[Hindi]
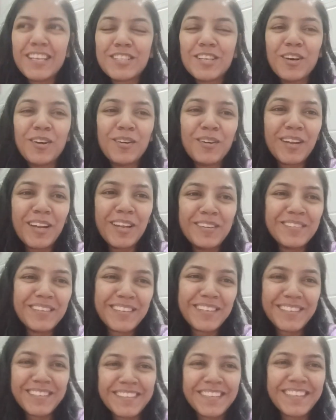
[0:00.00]
ऐसा हो रहा
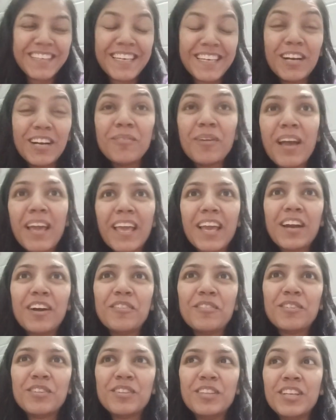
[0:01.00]
है मेरे कब
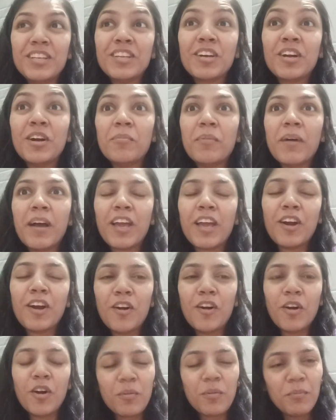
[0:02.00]
आएगा वो दिन कब
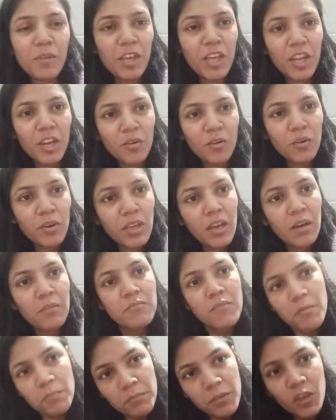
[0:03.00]
आएगा और मेरे को
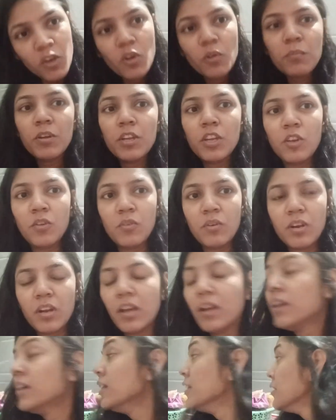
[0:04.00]
क्या मम्मी को भी नहीं हो
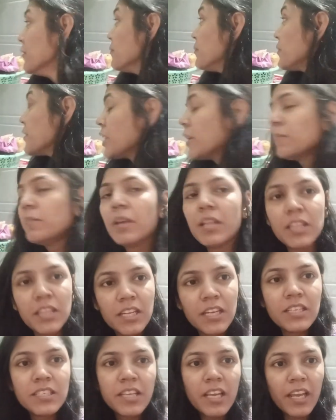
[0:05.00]
रहा अभी
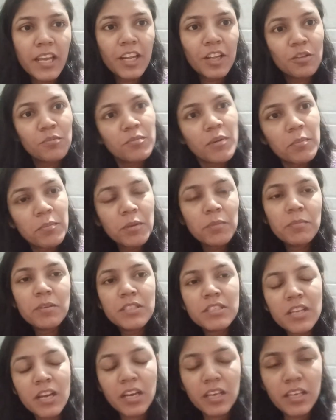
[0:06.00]
अंदर जाएंगे तो मम्मी
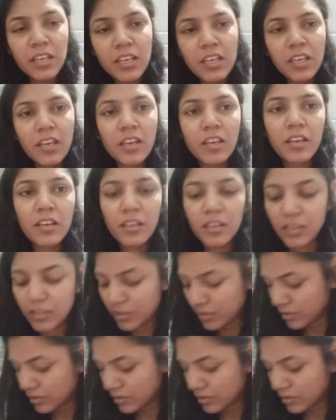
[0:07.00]
भी जागी है